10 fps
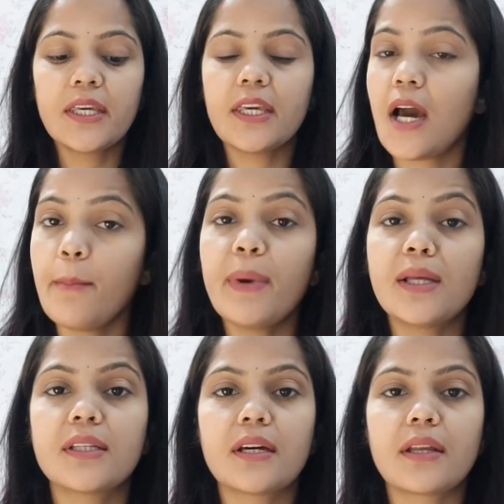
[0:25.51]
कि हम
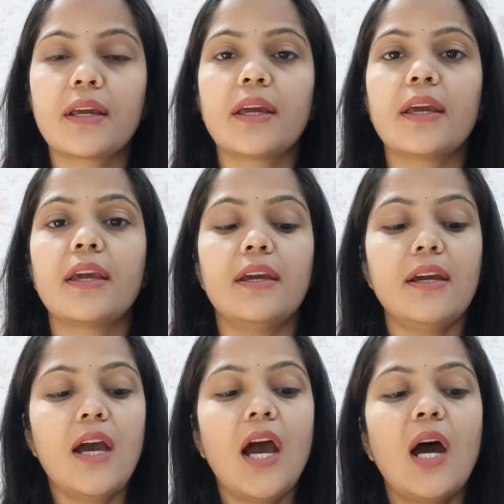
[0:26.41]
बात कर रहे हैं
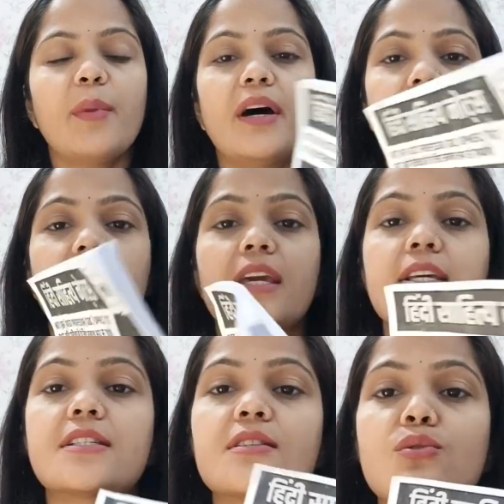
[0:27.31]
हमारे
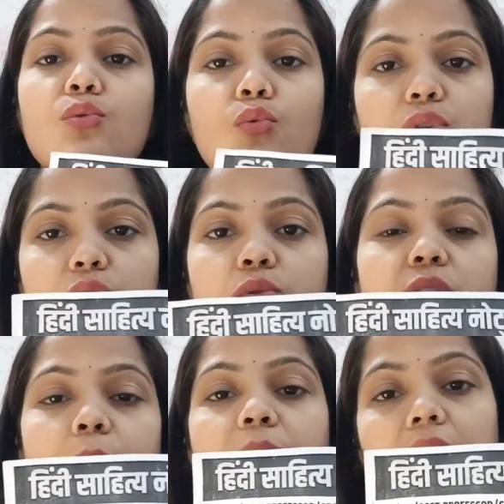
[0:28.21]
इस नोट्स
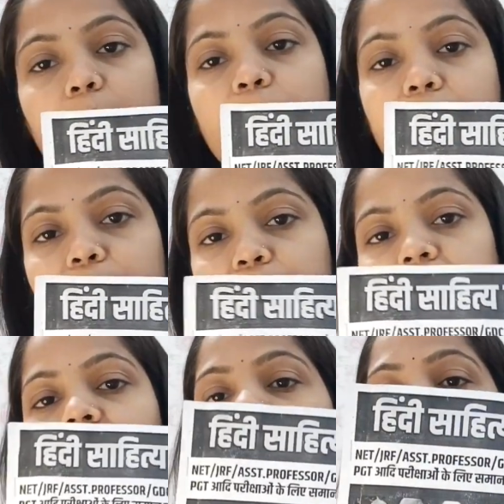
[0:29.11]
के बारे में
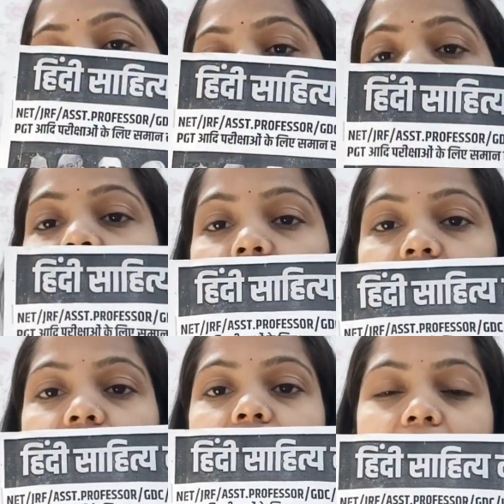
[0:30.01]

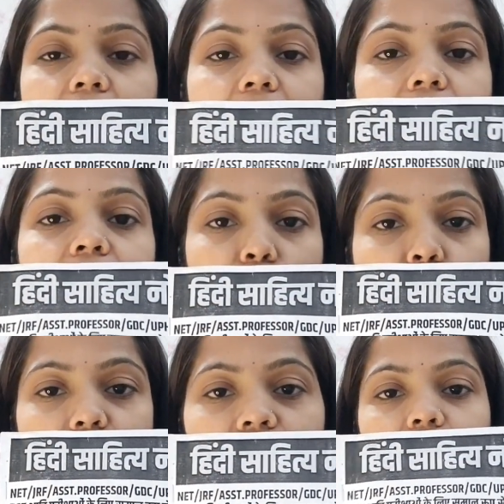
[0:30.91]
हिंदी साहित्य
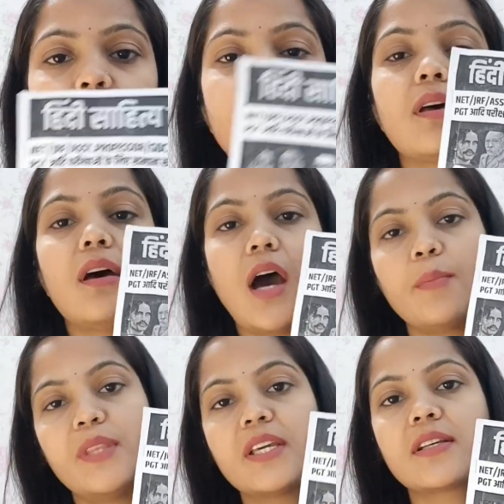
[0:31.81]
नोट्स आप
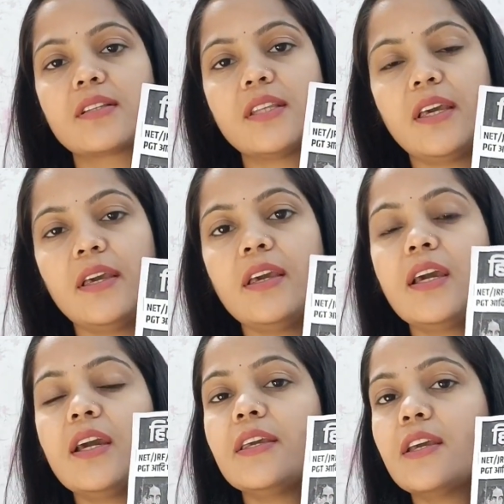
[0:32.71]
देख सकते हैं
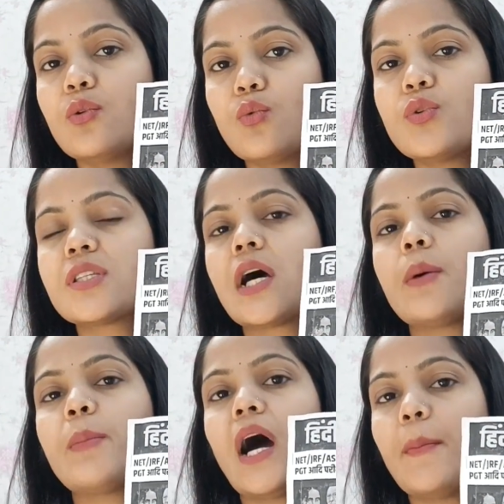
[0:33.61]
ये नोट्स
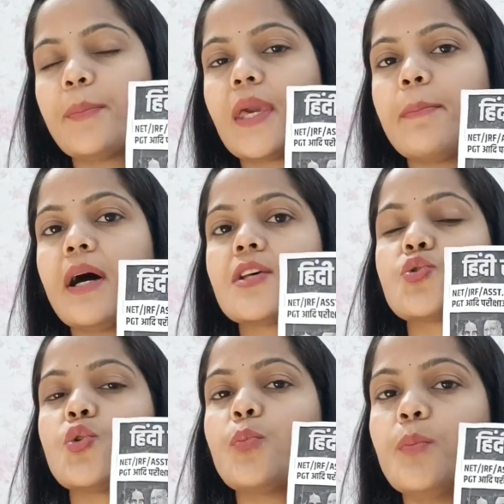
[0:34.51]
अब आपके पास
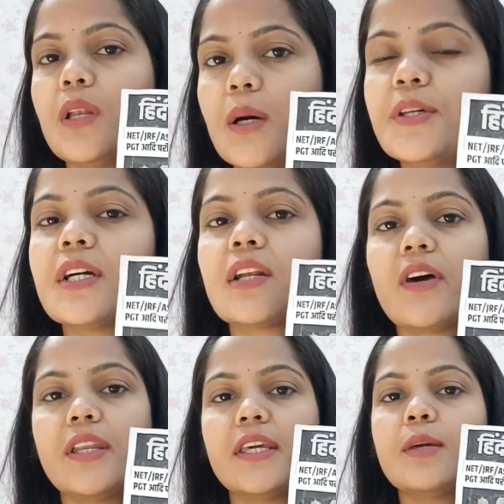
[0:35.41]
उपलब्ध
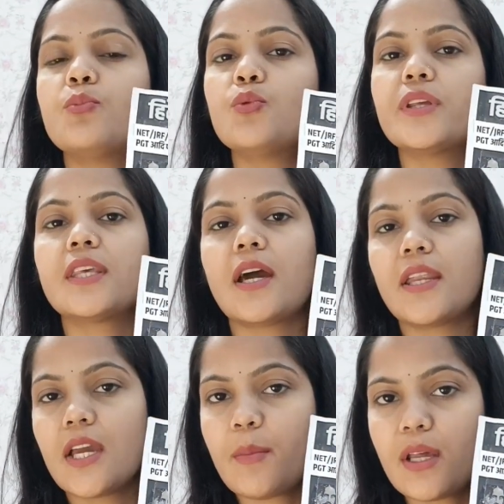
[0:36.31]
करवाने की पूरी
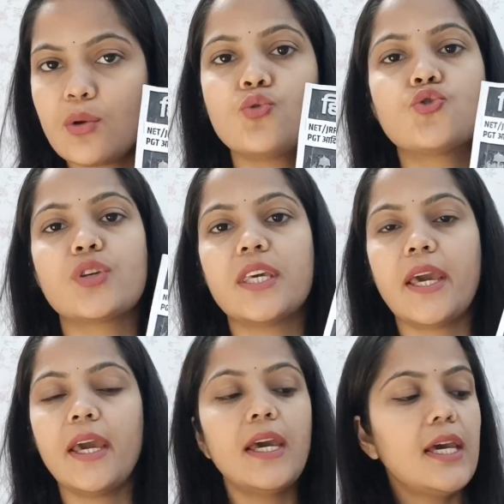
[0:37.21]
तैयारी हमारी हो चुकी
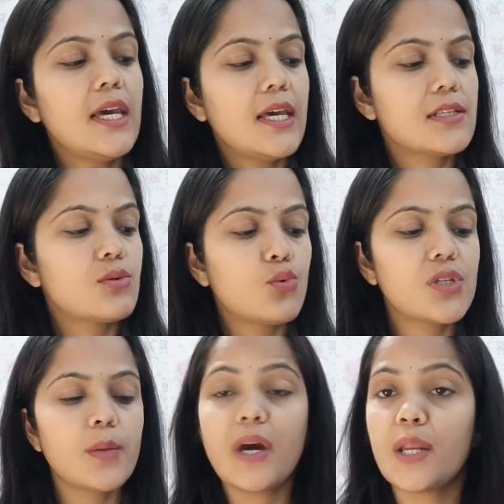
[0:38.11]
है इस नोट्स
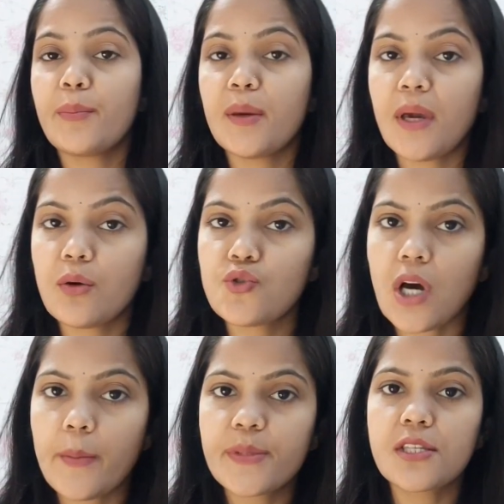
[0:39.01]
के बारे में मैं कुछ
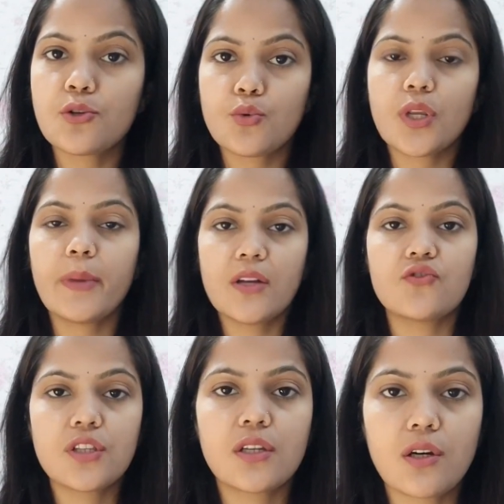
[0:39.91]
आपसे ज़रूरी
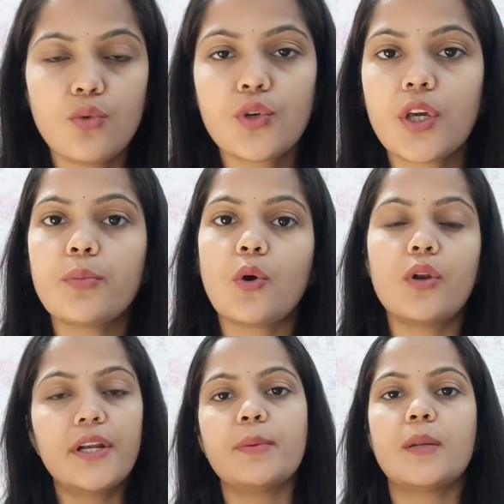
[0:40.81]
बातचीत कर लूँ क्योंकि
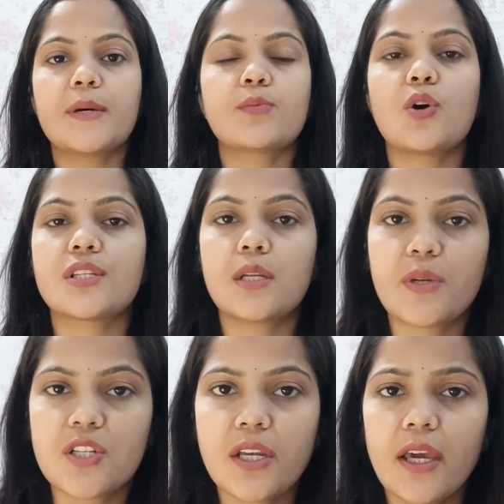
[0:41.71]
ऑलरेडी मेरे पास बहुत सारे
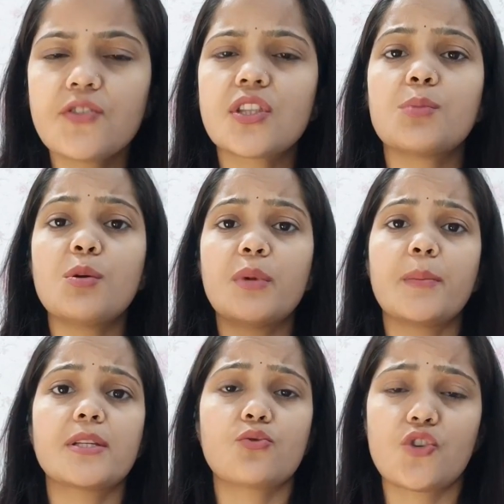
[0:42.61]
प्रश्न आए हैं जितने भी मेरे
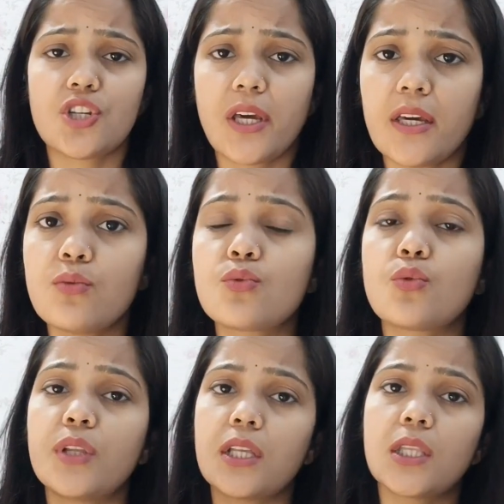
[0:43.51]
पास क्वेश्चन आए हैं
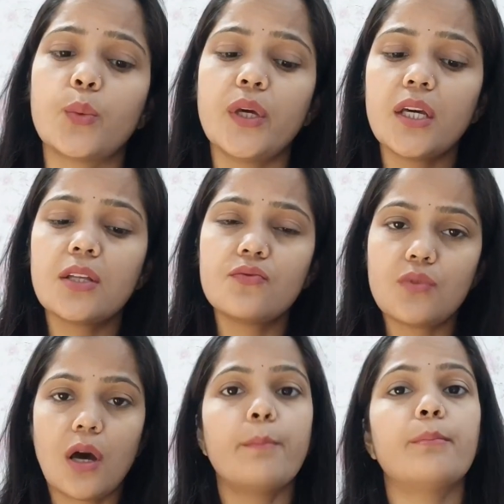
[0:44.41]
उनको देखते हुए
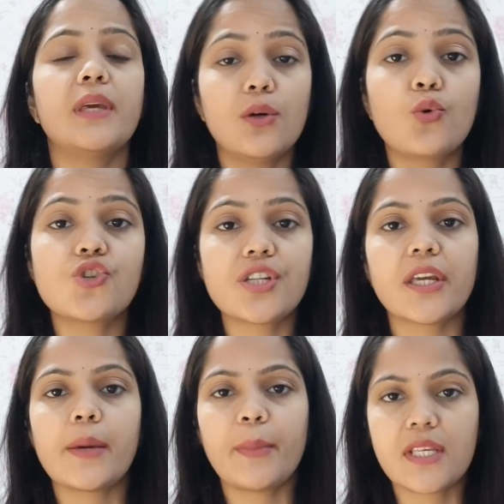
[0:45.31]
हम मेरी कोशिश है
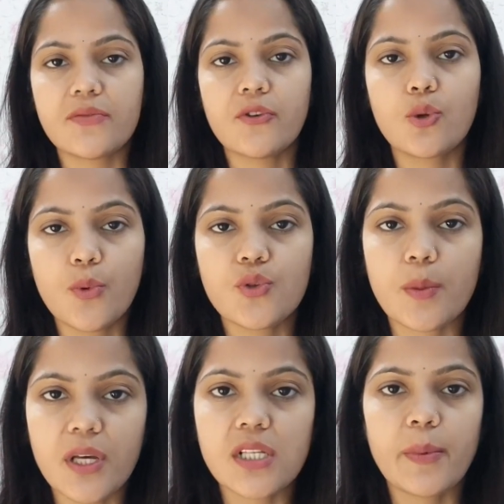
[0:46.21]
कि मैं इस वीडियो में उन
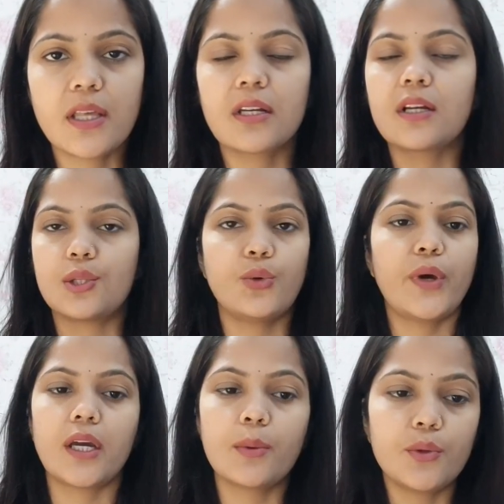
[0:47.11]
सबका समाधान करते हुए
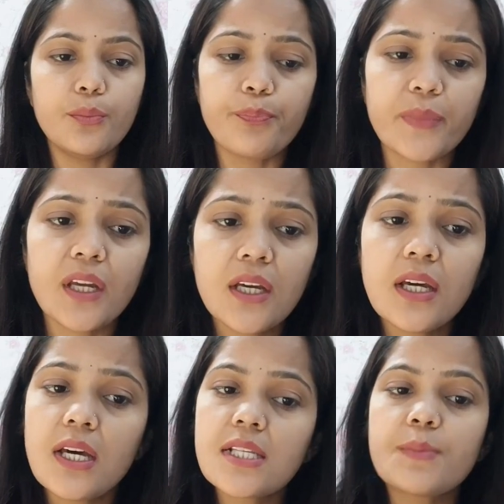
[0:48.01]
आगे बढ़ूँ
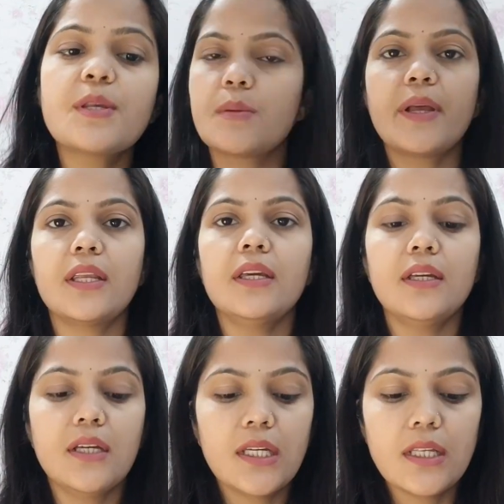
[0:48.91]
सबसे पहले
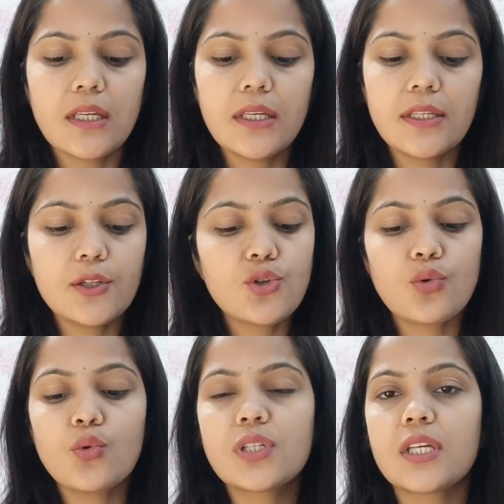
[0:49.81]
ये जो
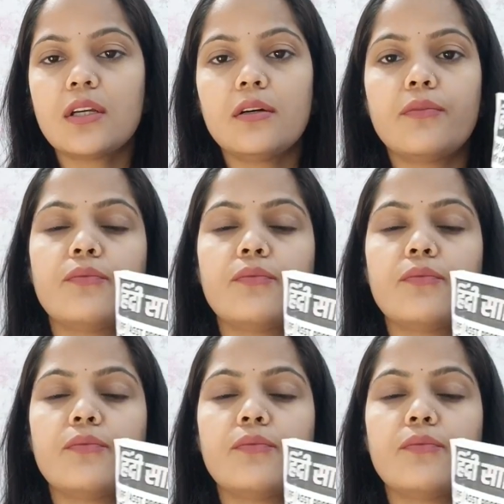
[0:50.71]
नोट्स है ना